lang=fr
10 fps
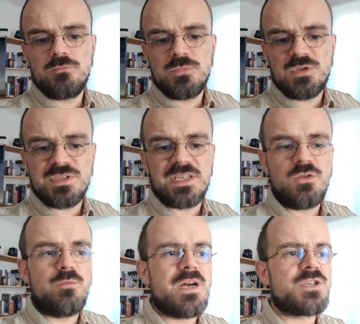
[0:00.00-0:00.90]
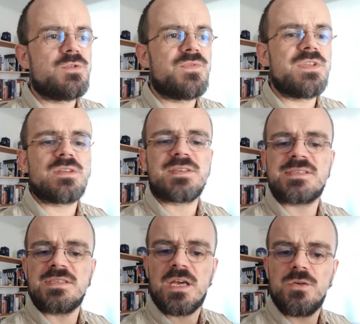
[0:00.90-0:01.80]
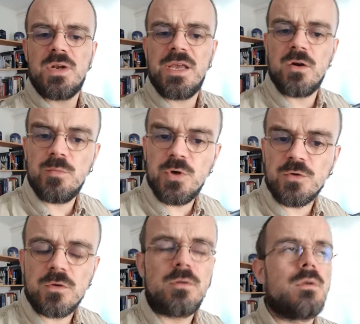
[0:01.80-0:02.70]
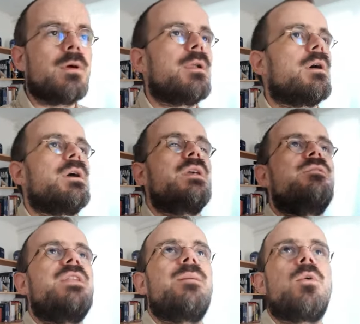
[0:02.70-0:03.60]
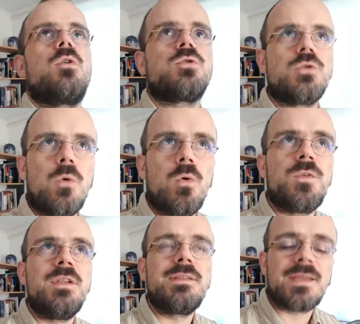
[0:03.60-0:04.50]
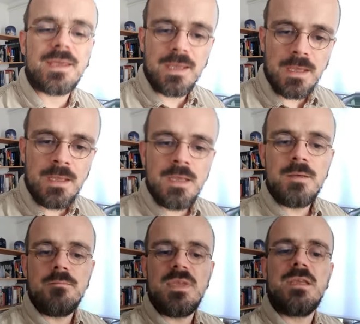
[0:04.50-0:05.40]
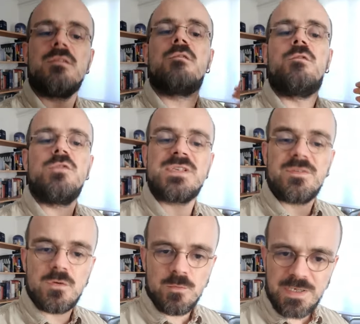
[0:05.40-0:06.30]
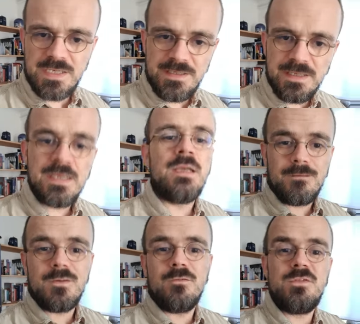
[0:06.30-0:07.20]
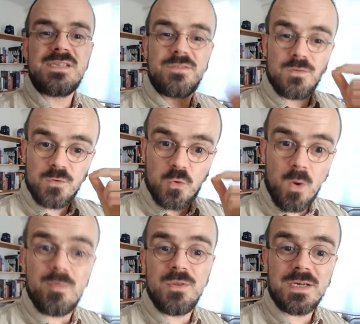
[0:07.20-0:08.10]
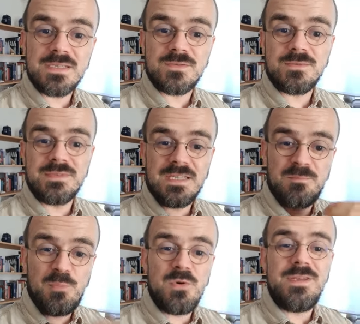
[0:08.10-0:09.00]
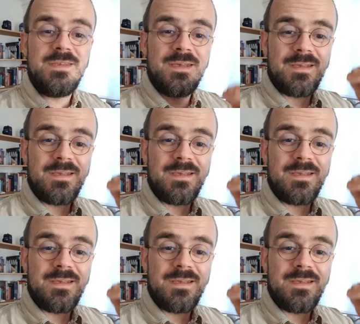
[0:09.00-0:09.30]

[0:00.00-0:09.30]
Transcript: ça serait dommage de finir dans un scénario à l'aérobot. Évidemment, je grossis le trait, mais vous avez compris l'idée. Vous avez donc trois bonnes raisons d'être poli